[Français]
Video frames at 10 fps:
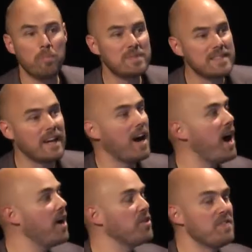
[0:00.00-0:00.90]
c'est
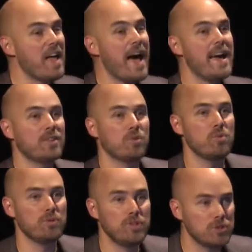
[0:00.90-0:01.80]
rare de naître
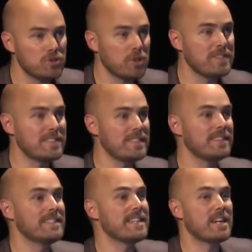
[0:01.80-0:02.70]
ou de sortir
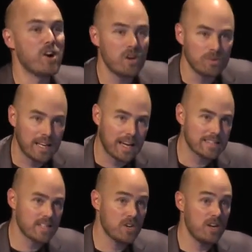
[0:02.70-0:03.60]
des écoles ou des
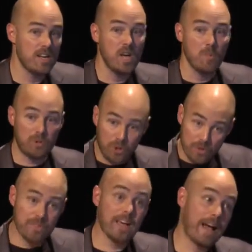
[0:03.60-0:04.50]
grandes écoles, puis de
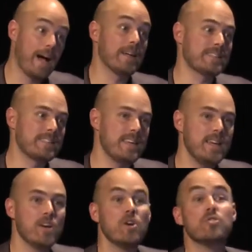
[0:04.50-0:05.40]
devenir rentier,